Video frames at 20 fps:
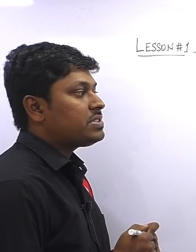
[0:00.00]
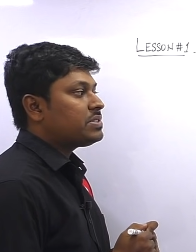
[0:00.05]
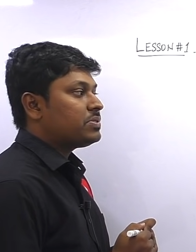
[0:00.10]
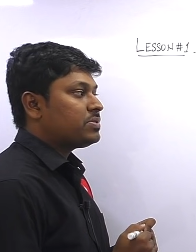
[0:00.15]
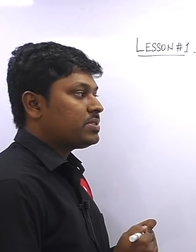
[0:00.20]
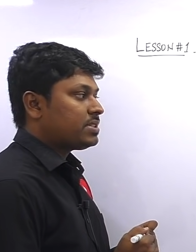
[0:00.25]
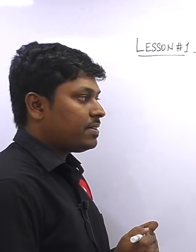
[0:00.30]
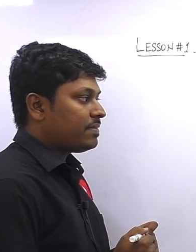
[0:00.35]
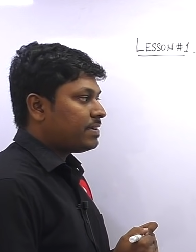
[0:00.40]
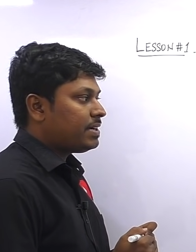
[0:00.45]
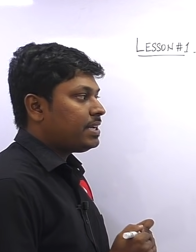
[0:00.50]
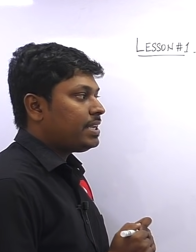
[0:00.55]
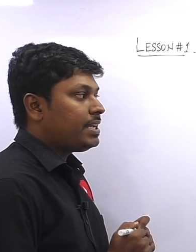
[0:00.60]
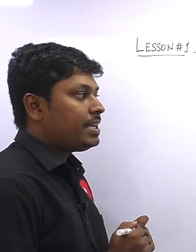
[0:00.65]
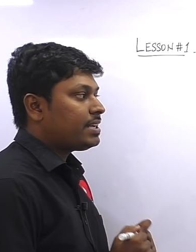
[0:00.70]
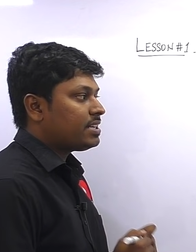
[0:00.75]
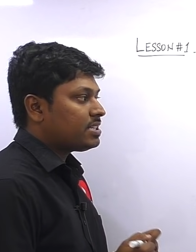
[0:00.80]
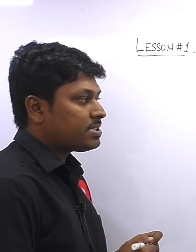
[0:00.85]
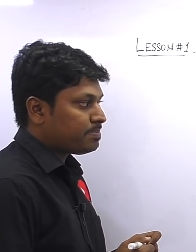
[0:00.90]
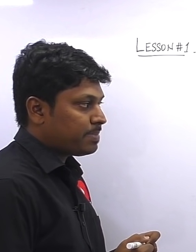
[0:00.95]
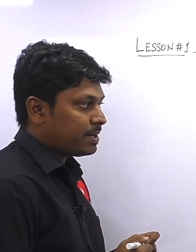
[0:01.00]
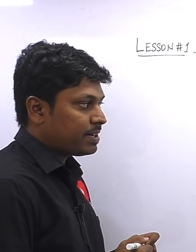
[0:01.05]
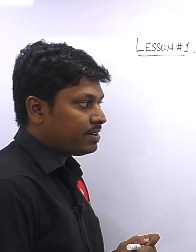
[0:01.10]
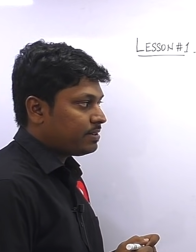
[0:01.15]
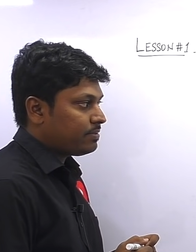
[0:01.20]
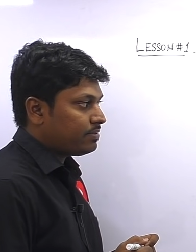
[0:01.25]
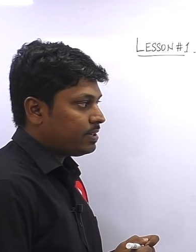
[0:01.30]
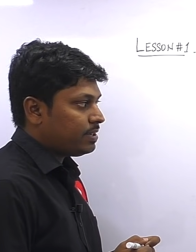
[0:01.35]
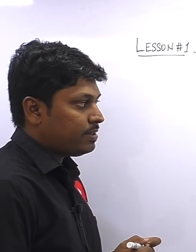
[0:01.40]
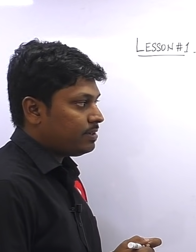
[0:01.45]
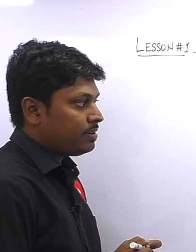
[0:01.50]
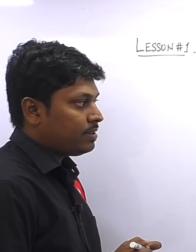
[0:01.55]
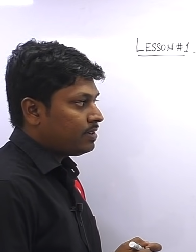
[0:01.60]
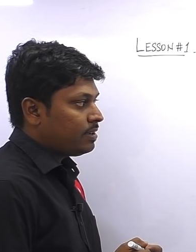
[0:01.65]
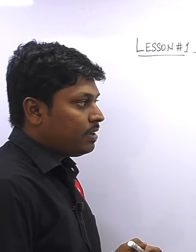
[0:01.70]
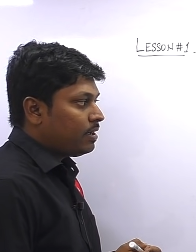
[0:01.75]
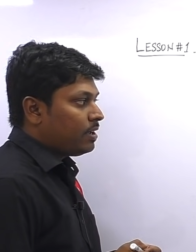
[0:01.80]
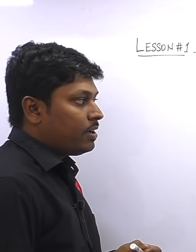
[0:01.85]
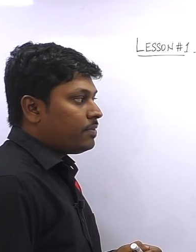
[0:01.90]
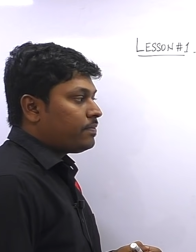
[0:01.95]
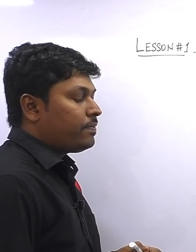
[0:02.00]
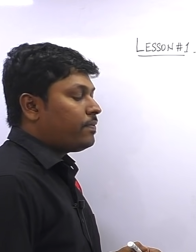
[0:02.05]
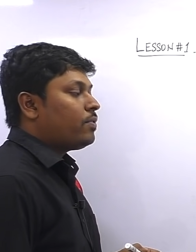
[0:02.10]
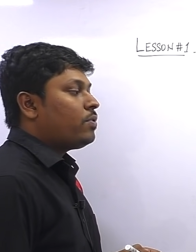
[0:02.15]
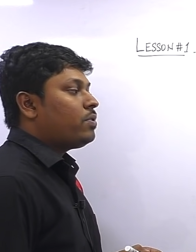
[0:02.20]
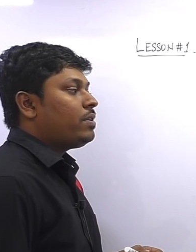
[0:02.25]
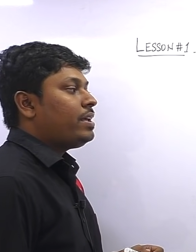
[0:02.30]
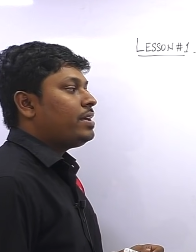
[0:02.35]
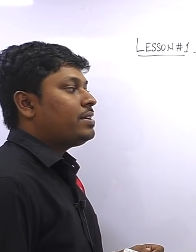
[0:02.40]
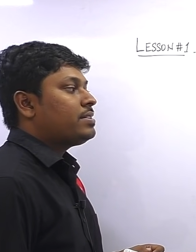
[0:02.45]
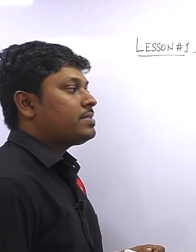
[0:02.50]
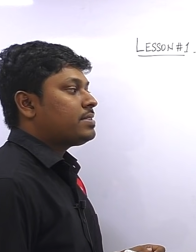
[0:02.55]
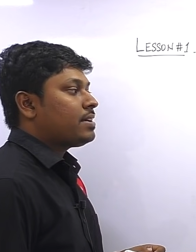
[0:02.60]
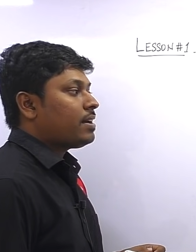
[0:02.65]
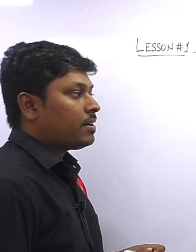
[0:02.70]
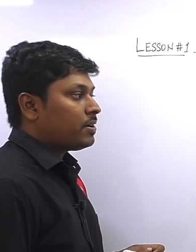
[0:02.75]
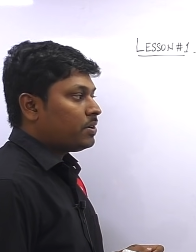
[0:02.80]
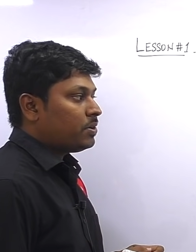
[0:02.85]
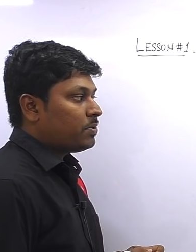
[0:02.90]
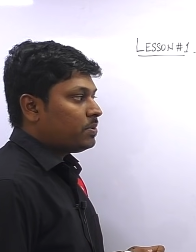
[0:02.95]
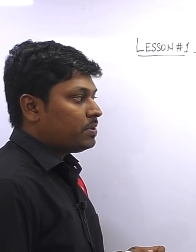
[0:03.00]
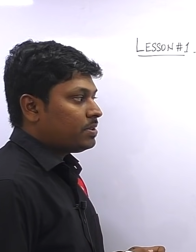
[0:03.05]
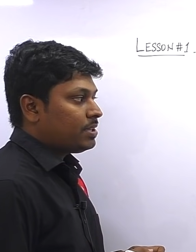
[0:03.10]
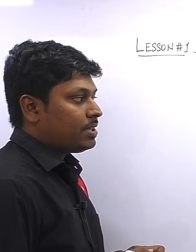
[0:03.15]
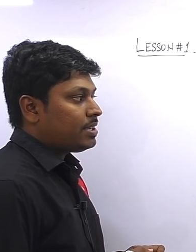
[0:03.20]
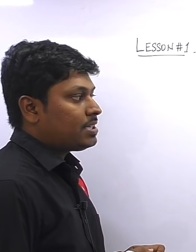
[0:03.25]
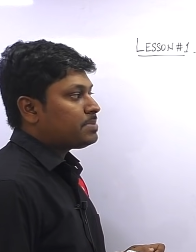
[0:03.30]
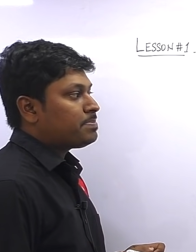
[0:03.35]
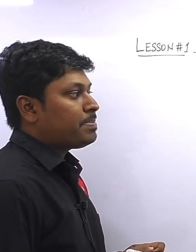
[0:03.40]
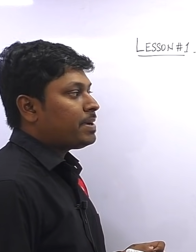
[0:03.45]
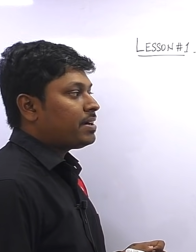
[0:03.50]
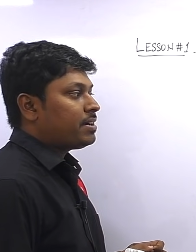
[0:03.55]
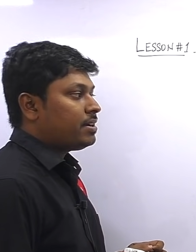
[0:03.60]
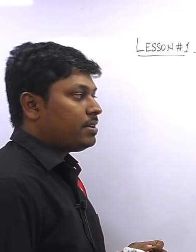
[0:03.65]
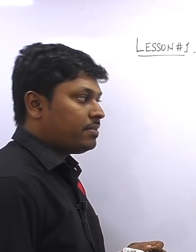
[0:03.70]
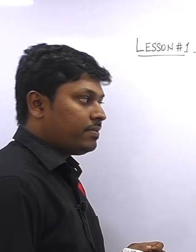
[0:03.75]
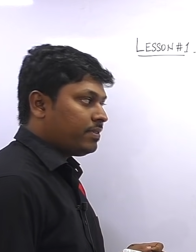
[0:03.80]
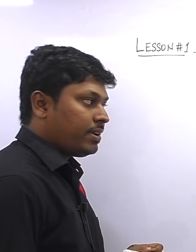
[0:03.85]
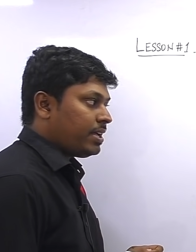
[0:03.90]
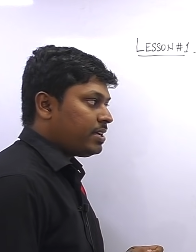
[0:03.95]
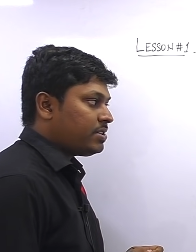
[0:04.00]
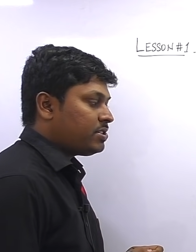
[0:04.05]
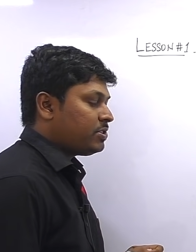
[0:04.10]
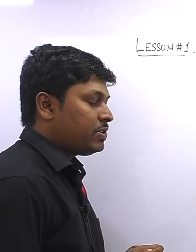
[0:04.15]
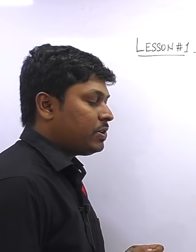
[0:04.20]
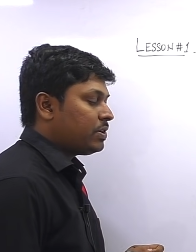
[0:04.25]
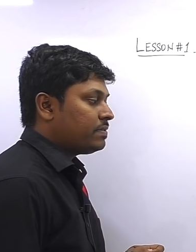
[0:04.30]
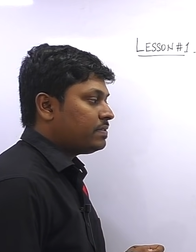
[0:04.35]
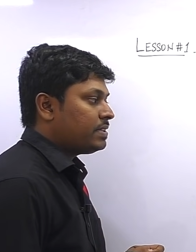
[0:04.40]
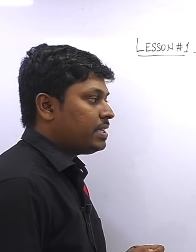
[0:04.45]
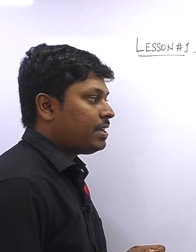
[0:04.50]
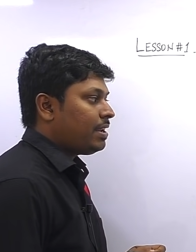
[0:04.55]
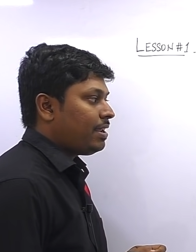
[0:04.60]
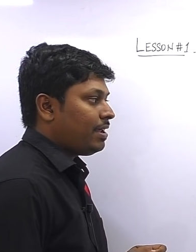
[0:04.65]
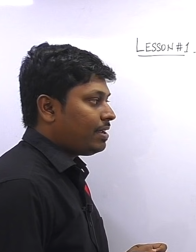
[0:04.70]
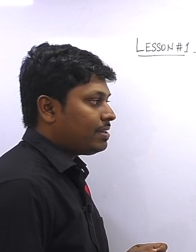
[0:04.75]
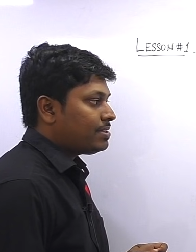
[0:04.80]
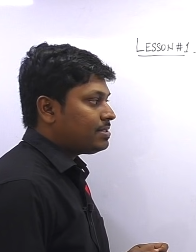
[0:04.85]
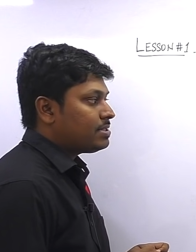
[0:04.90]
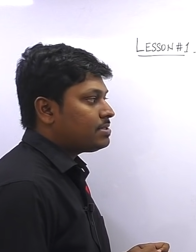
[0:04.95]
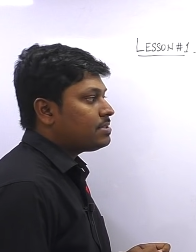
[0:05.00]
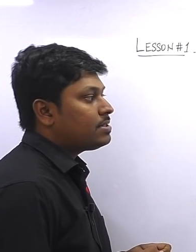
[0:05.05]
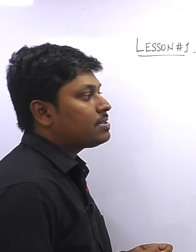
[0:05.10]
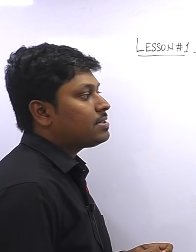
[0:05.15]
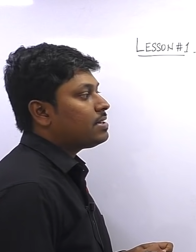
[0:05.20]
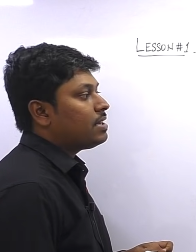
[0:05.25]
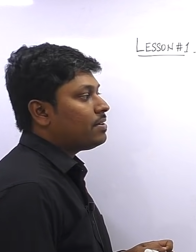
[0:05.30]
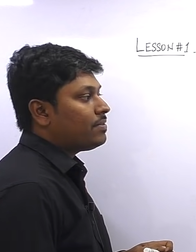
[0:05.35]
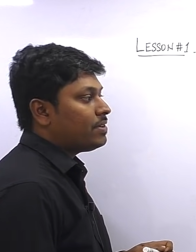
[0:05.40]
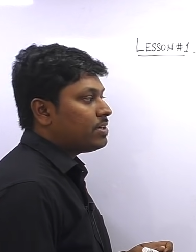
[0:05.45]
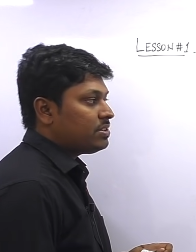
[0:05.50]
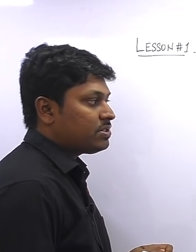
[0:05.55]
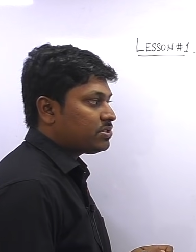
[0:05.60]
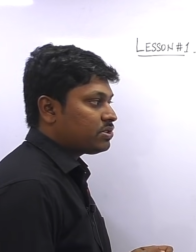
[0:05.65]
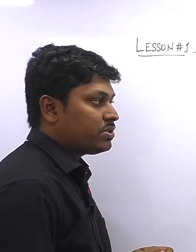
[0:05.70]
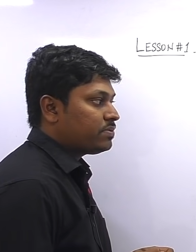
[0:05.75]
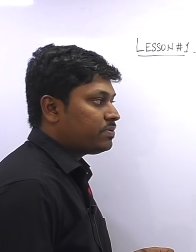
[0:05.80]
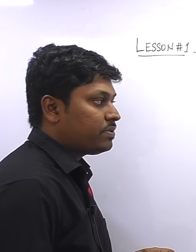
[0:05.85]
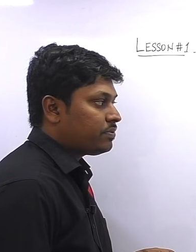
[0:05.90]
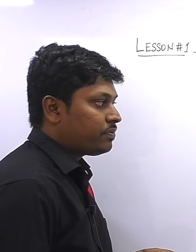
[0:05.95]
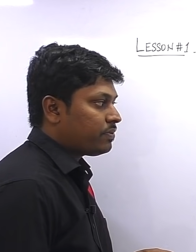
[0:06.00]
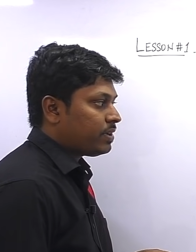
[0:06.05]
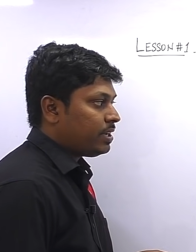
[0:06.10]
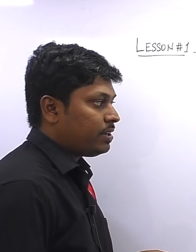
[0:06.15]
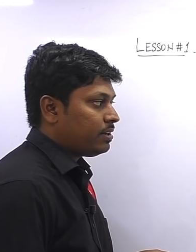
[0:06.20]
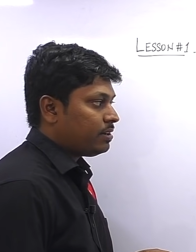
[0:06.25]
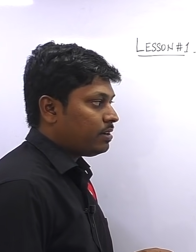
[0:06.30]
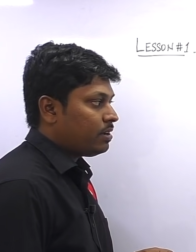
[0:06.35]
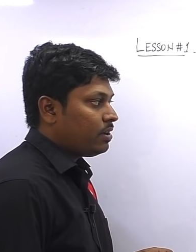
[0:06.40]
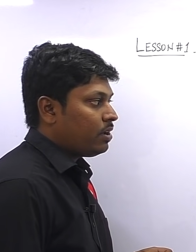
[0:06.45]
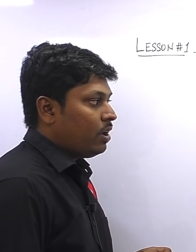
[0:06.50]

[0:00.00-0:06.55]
இஸ் டு செவன்டீன் ரெஸ்பெக்டிவ்லி ஃபோர் இயர்ஸ் அகோ த ரெஸ்பெக்டிவ் ரேஷியோ ஆஃப் தேர் ஏஜஸ் இஸ் லெவன் இஸ் டு ஃபிஃப்டீன்